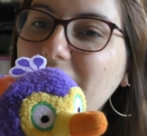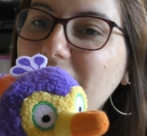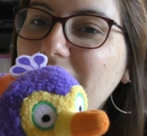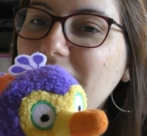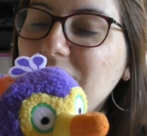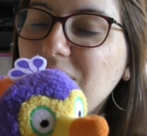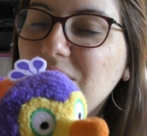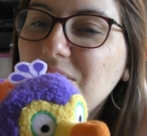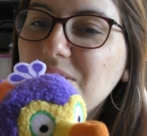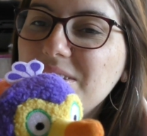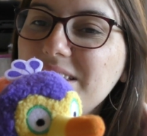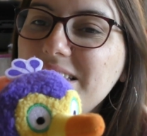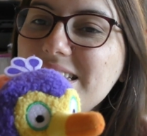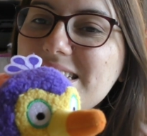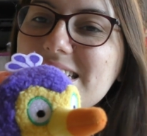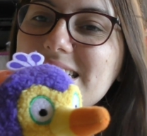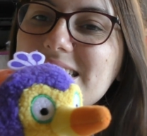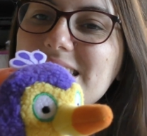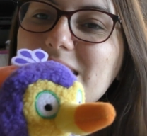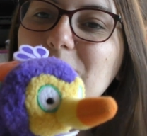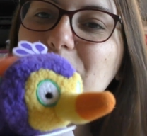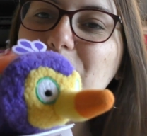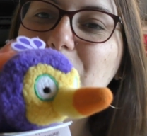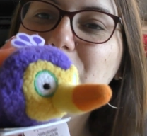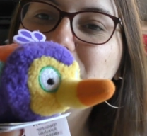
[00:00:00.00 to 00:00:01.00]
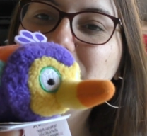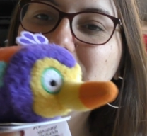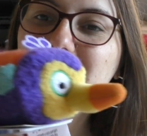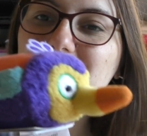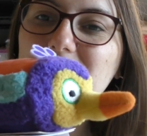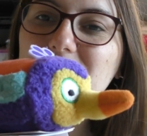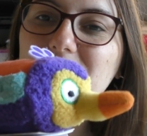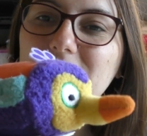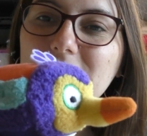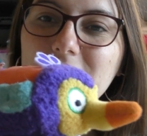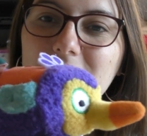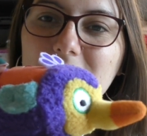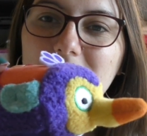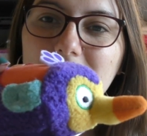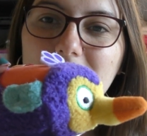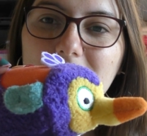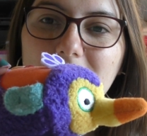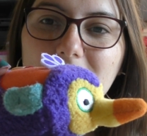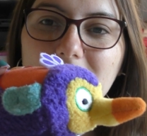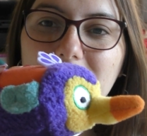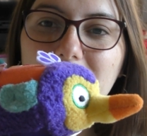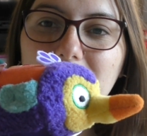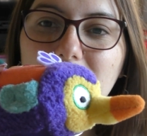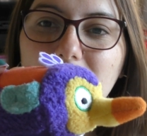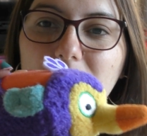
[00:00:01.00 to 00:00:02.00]
rare euh, qu'ils essaient de protéger.
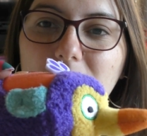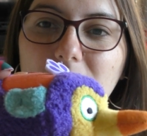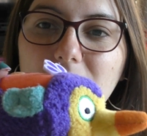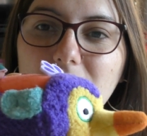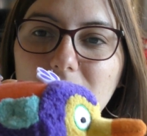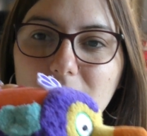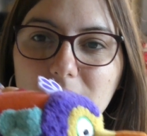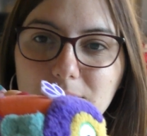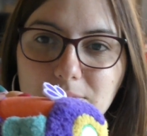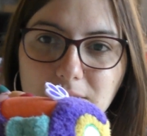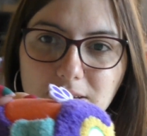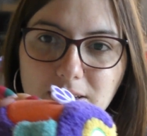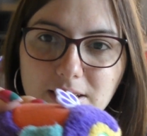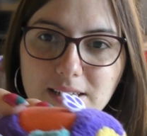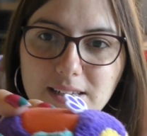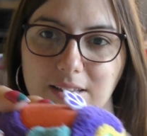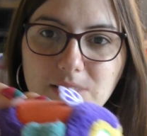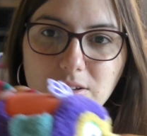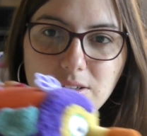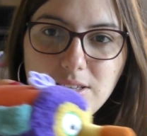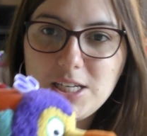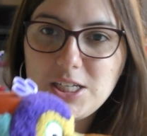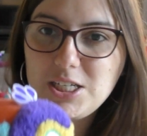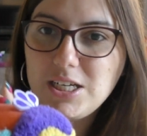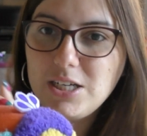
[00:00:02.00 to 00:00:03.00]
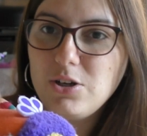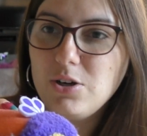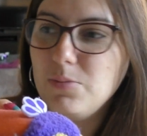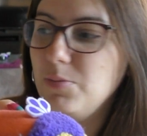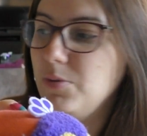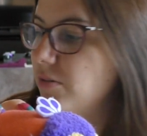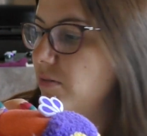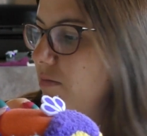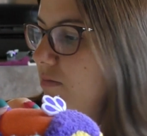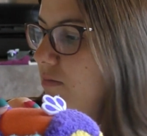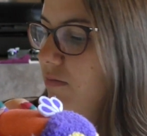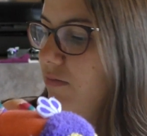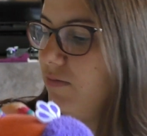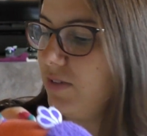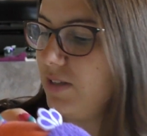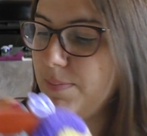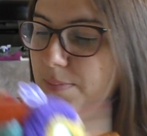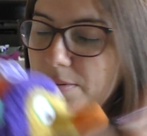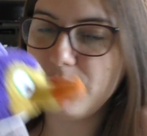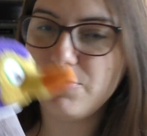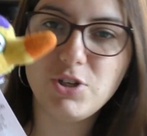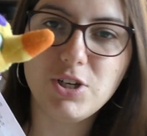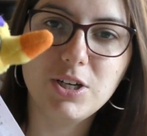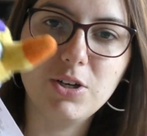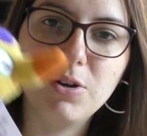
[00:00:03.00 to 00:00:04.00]
Et euh, ah il y a Jacob. Vous avez
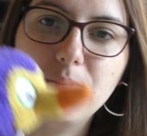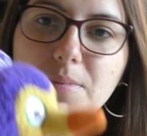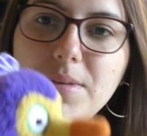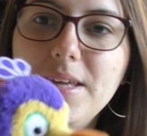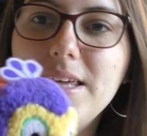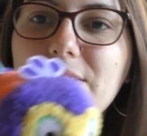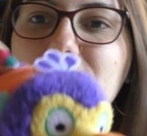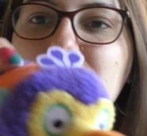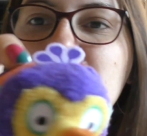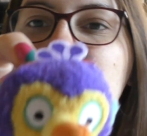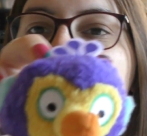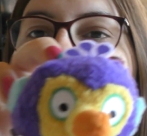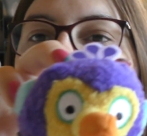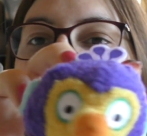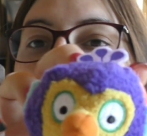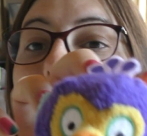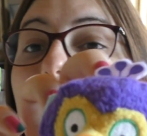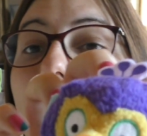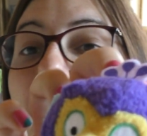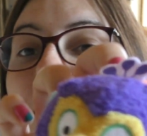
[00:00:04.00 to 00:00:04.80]
pas vu Jacob, mais il y avait Jacob.